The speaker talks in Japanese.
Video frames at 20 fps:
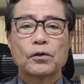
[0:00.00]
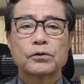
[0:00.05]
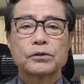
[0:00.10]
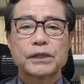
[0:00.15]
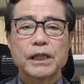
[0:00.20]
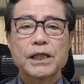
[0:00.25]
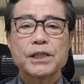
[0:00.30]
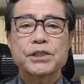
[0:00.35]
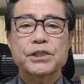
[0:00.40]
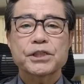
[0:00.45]

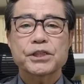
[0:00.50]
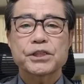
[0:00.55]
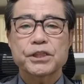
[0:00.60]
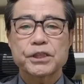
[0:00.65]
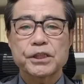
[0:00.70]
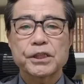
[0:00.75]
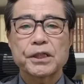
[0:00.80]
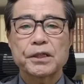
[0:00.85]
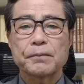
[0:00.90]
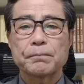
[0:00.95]
前知
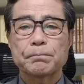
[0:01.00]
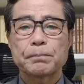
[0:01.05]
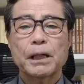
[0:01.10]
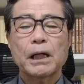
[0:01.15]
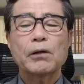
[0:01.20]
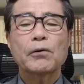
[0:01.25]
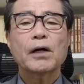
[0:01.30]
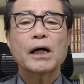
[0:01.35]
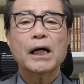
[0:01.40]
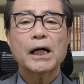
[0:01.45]
事に
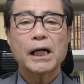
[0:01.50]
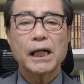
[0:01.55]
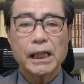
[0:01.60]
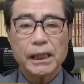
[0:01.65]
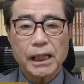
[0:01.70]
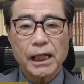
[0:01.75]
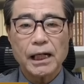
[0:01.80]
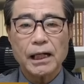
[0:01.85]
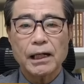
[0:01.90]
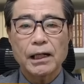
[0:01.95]

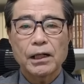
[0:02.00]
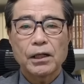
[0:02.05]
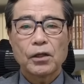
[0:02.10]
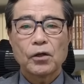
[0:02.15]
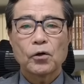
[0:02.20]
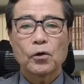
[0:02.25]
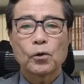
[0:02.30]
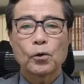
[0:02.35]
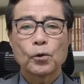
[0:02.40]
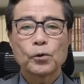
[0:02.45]
パワハラ、
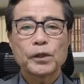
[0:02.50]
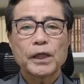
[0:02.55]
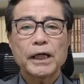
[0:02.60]
お